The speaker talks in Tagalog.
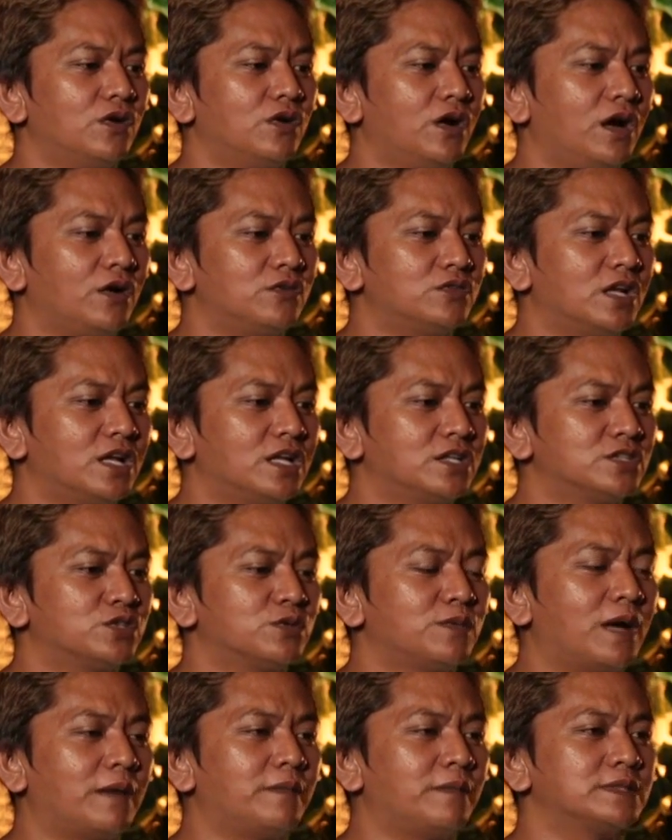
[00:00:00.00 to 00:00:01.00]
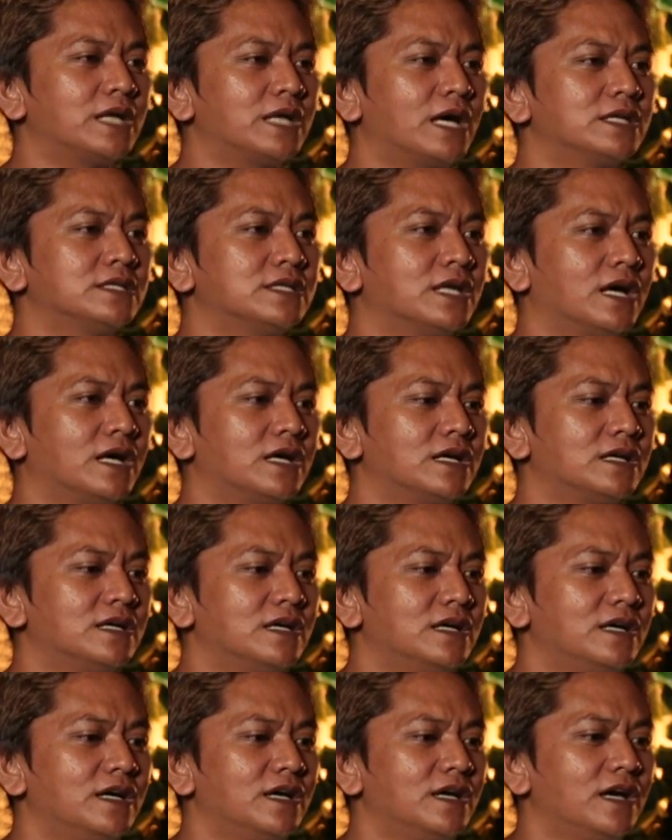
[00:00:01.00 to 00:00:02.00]
Ako na lang yung sumama sa kanya.
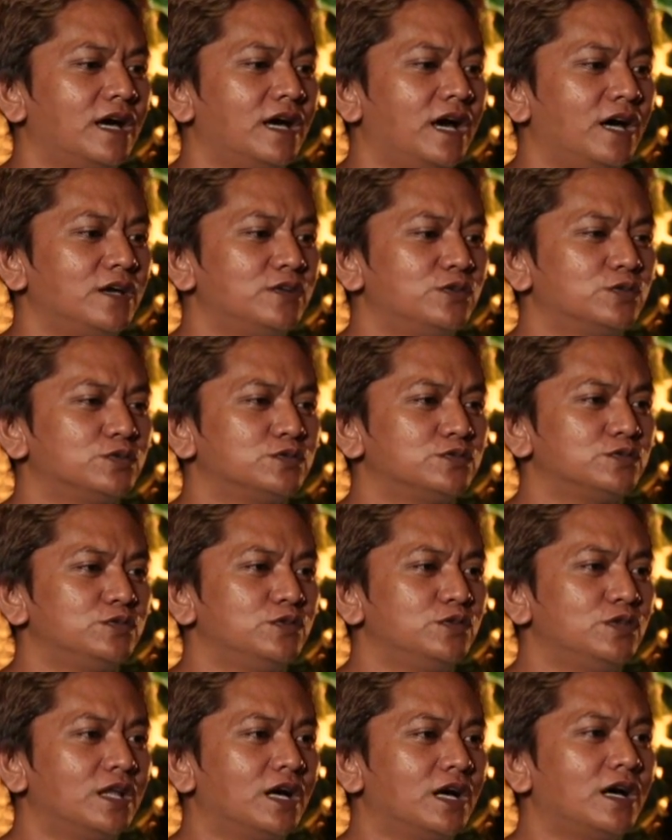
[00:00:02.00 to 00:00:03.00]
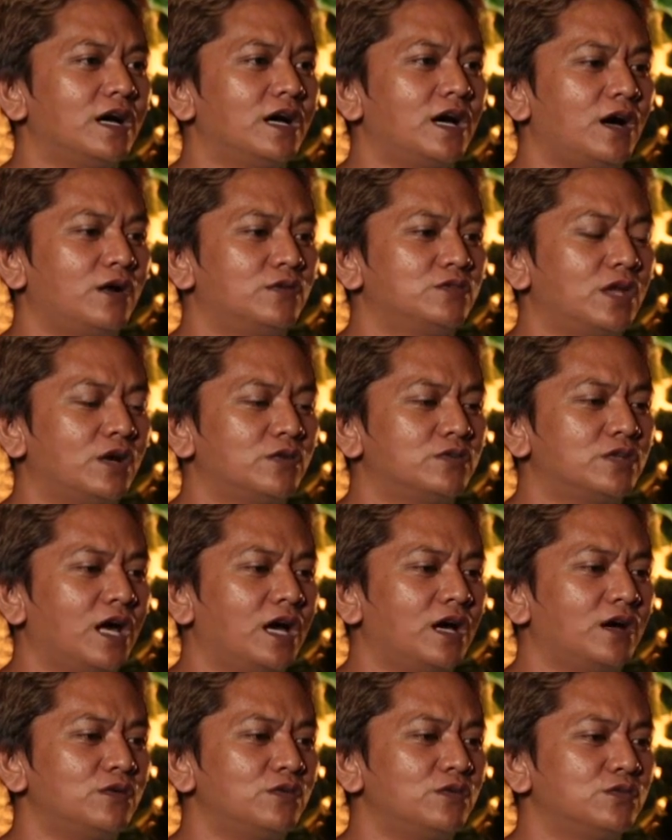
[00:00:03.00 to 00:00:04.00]
Ayun, yun lang ang
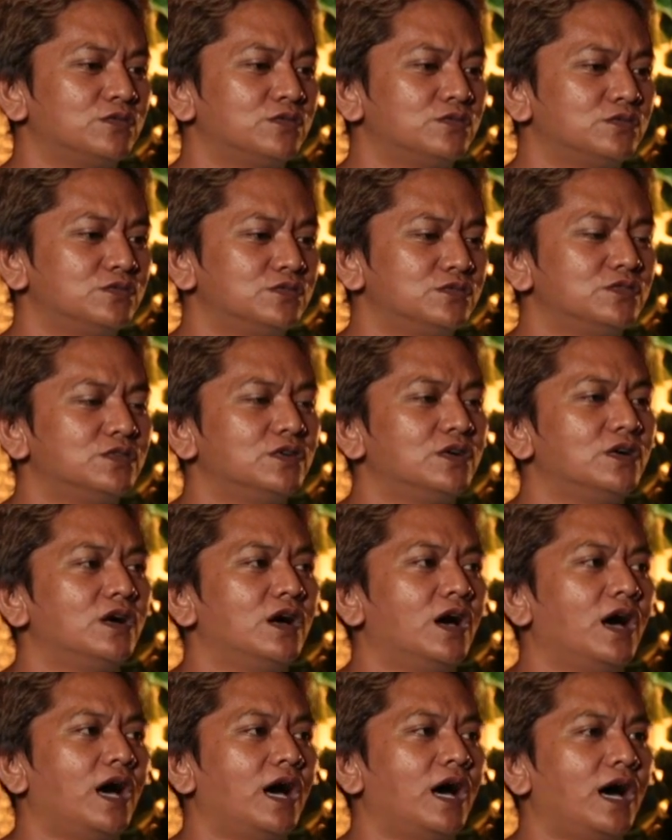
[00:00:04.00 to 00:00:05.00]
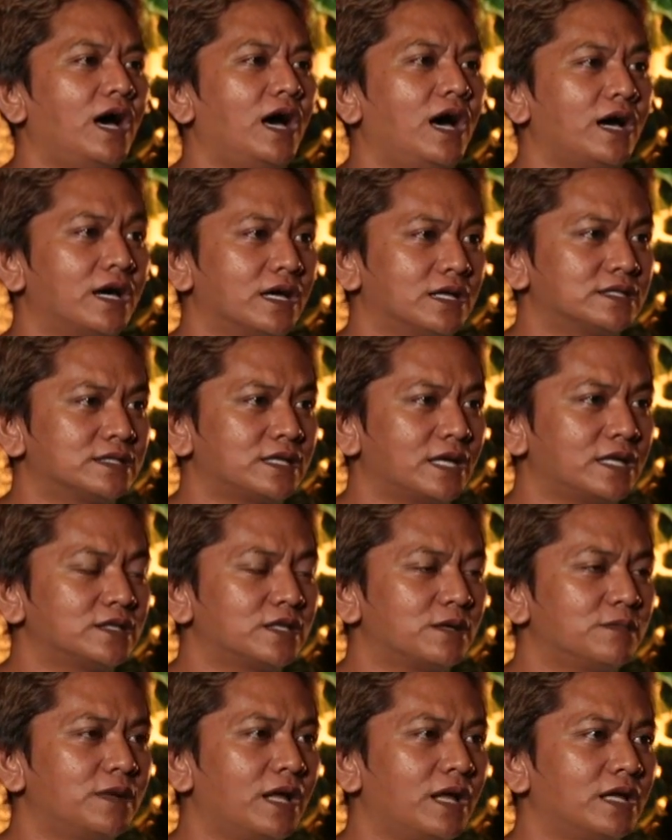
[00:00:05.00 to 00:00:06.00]
kauna-unahan kong akit sa
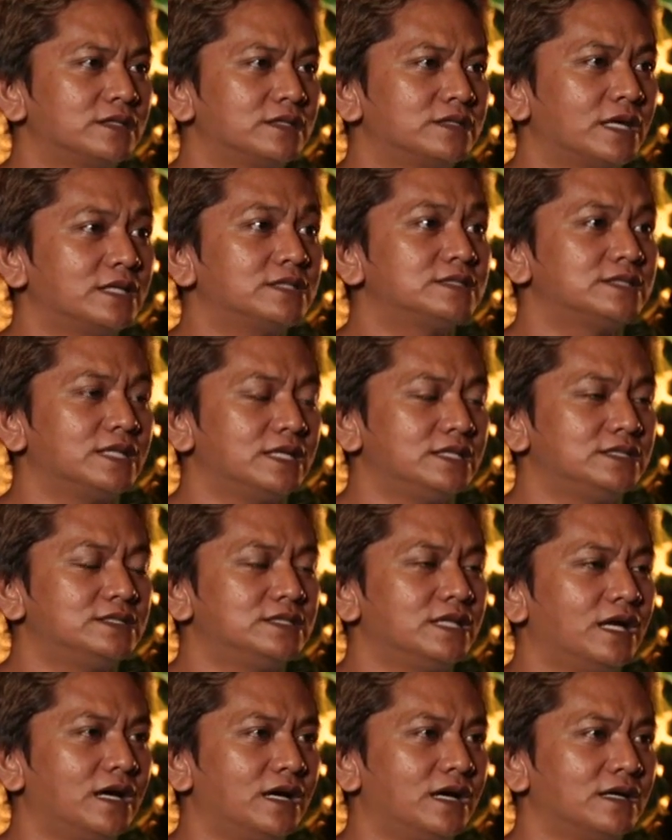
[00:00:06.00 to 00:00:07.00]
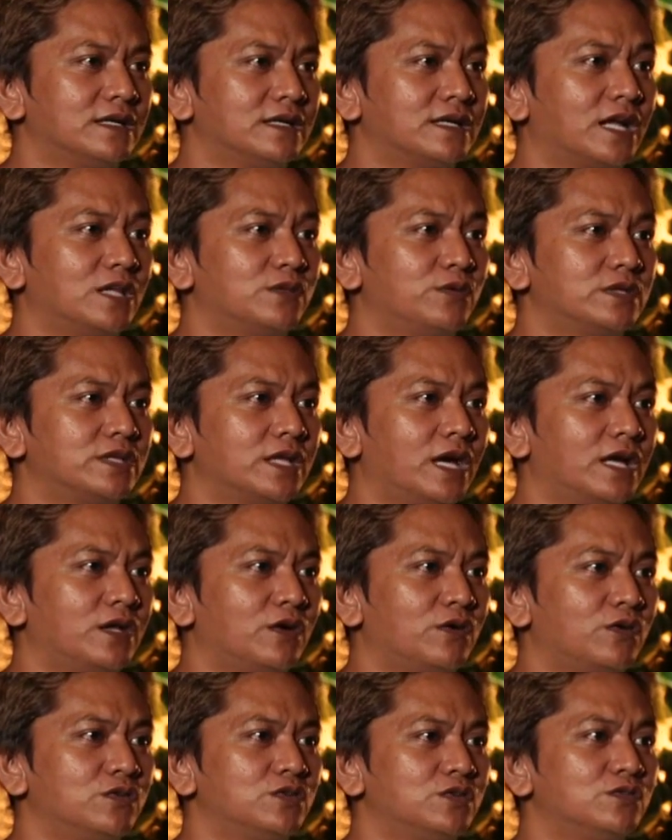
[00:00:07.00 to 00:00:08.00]
intabla sa stage ng graduate ng
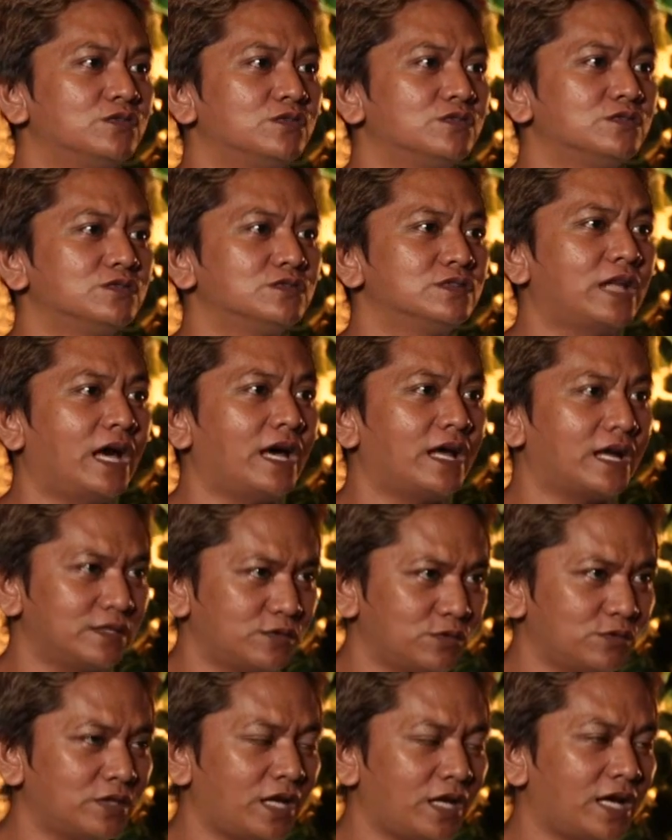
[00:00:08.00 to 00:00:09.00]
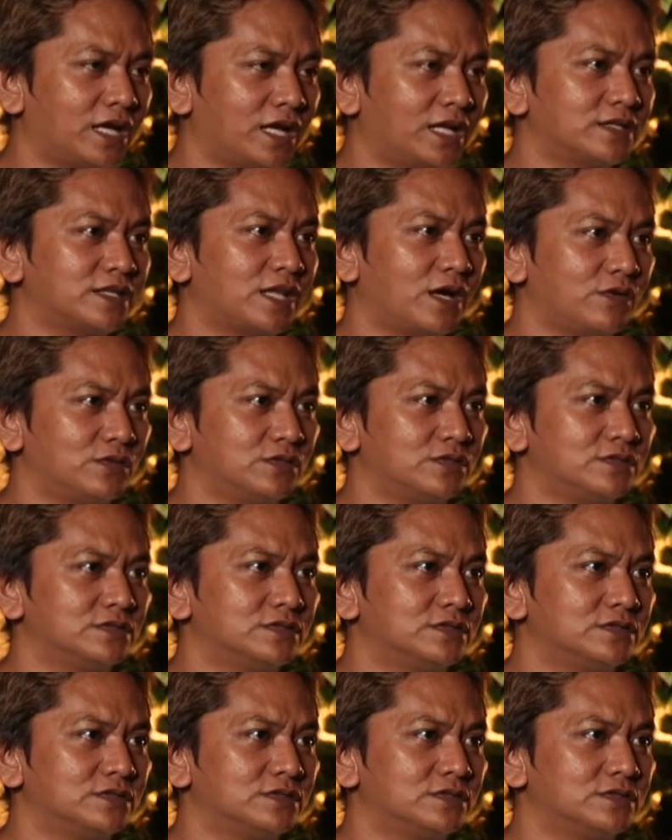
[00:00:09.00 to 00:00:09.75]
anak ko nung nakaratong nakarang taon.